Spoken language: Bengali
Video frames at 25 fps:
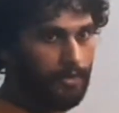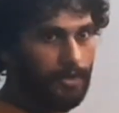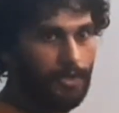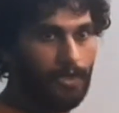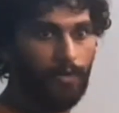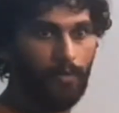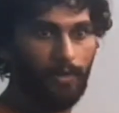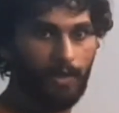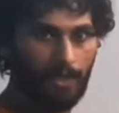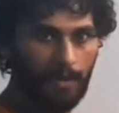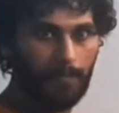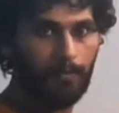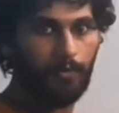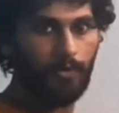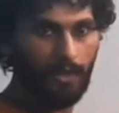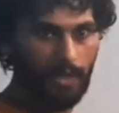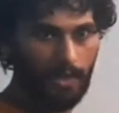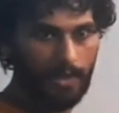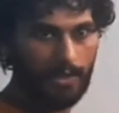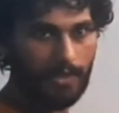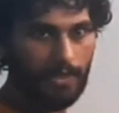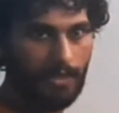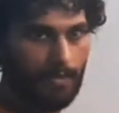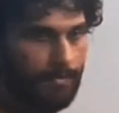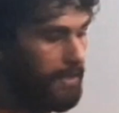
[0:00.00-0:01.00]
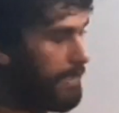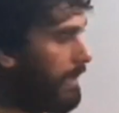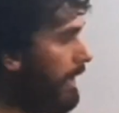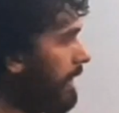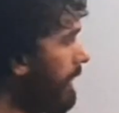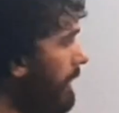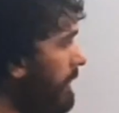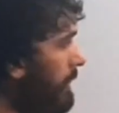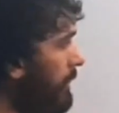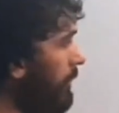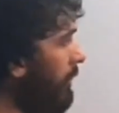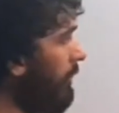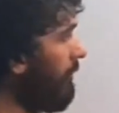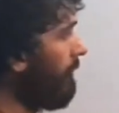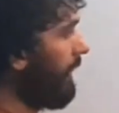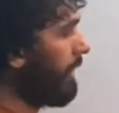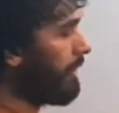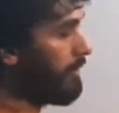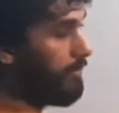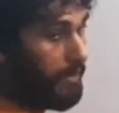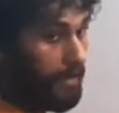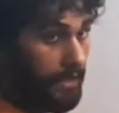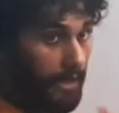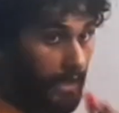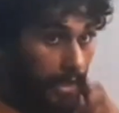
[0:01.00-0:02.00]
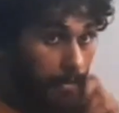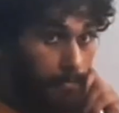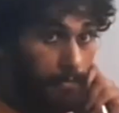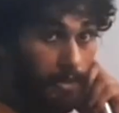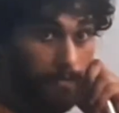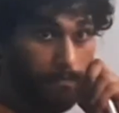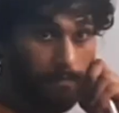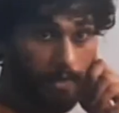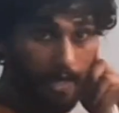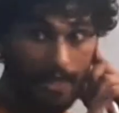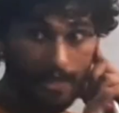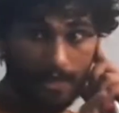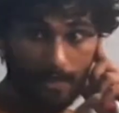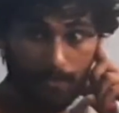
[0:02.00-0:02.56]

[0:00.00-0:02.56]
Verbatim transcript: থিওরিটা পড়ে আসলাম সেটা কি ছিল ভেক্টরকে আমরা মান